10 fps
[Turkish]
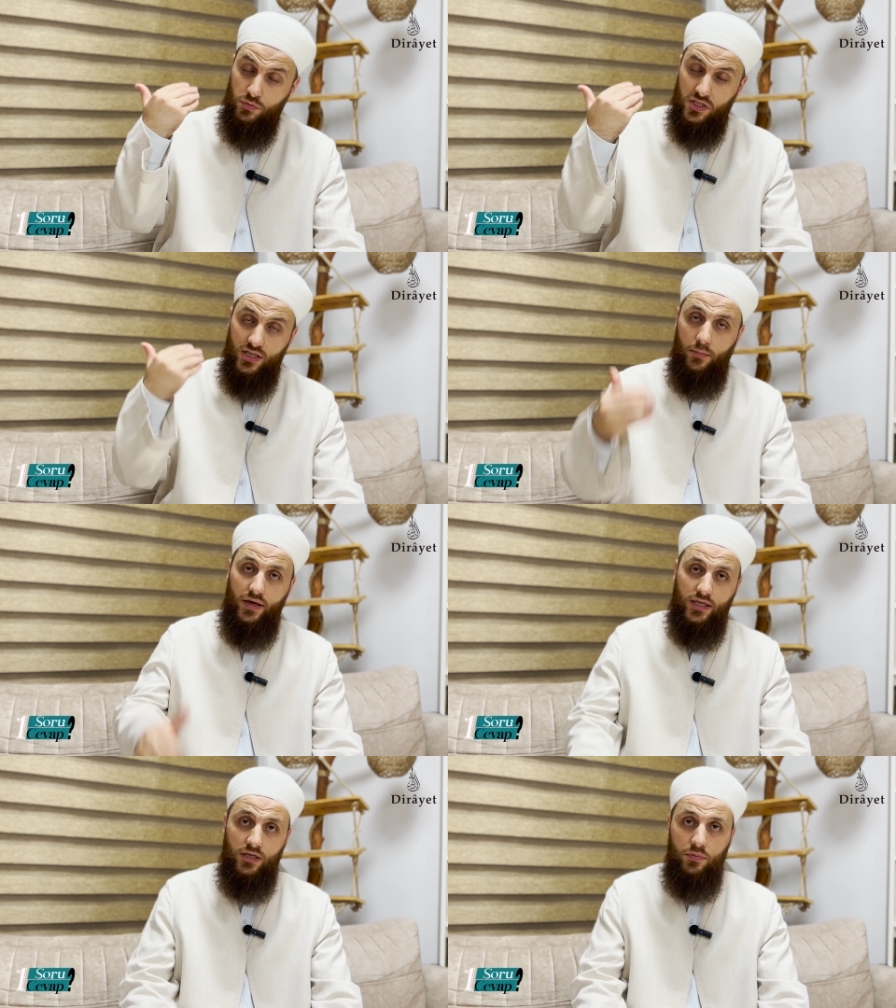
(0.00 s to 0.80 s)
geçmiş
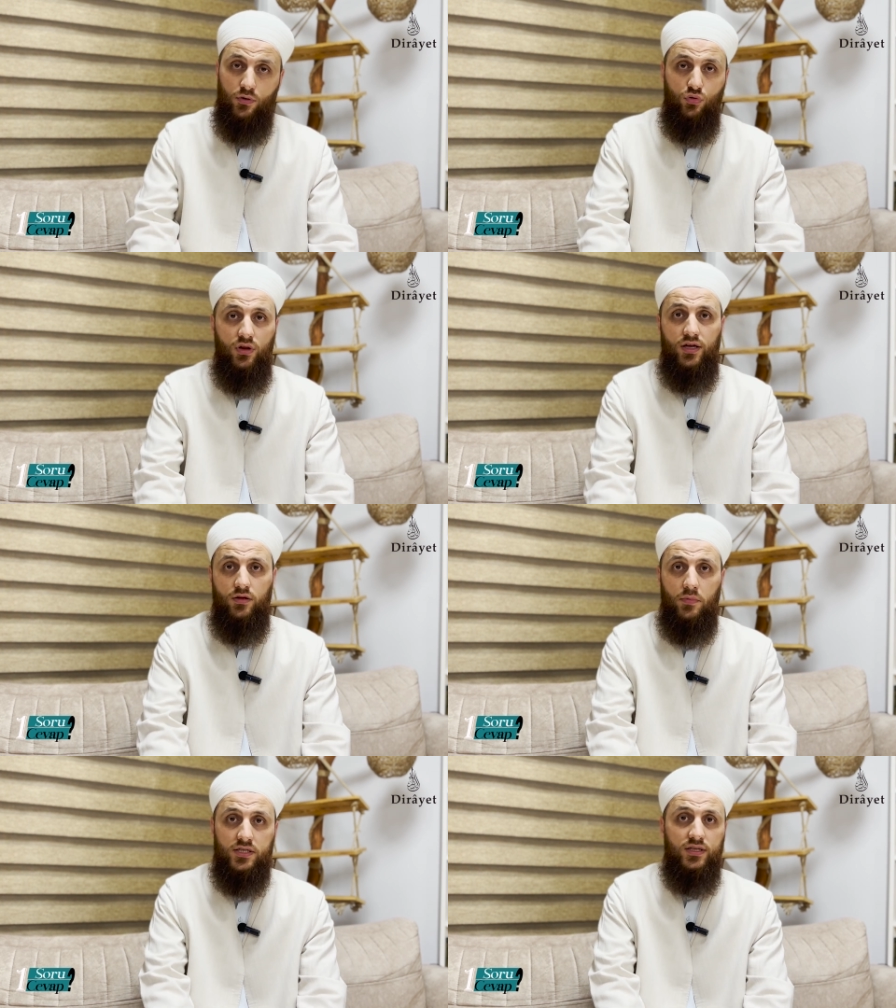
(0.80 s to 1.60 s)
zaman kipi
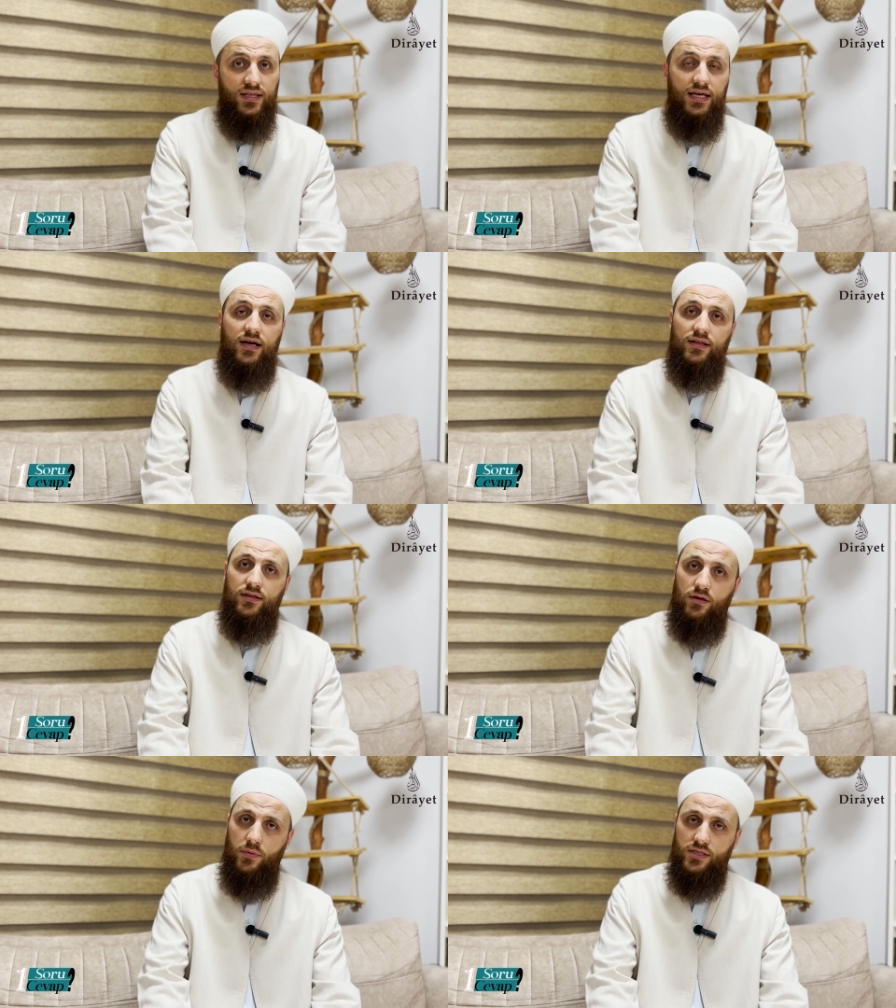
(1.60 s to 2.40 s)
kullanılmasına
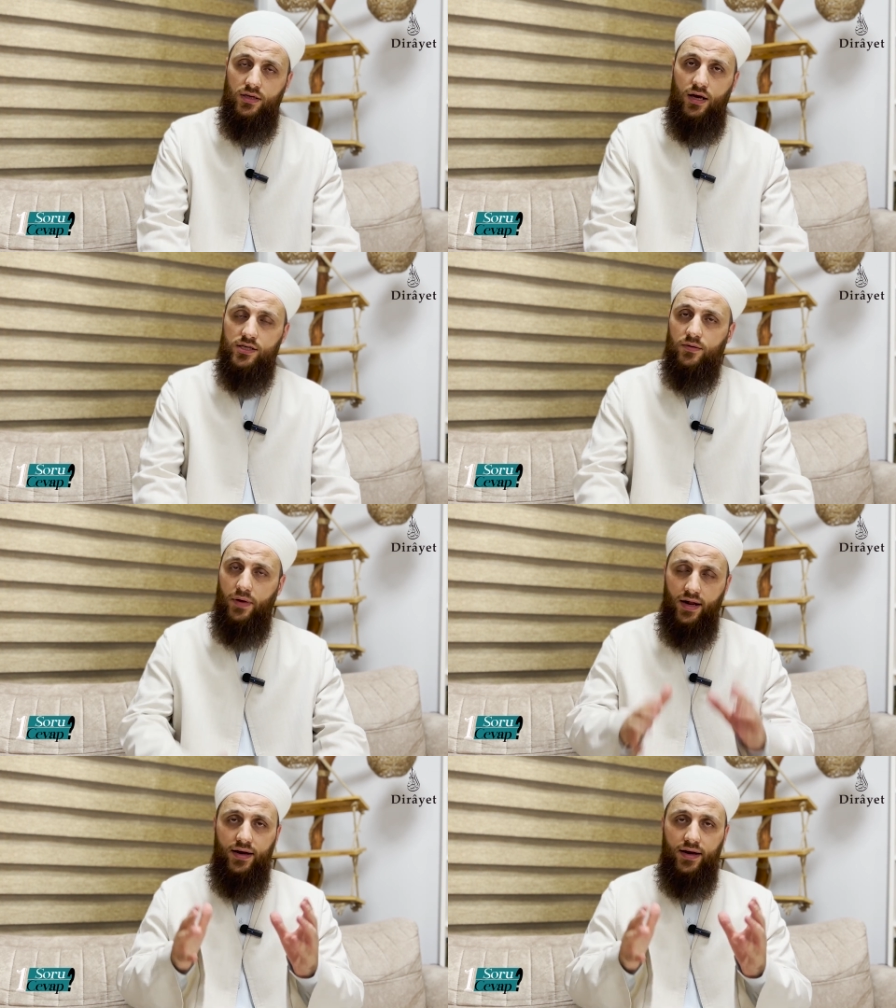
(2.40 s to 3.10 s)
dikkat edilmesi lazım.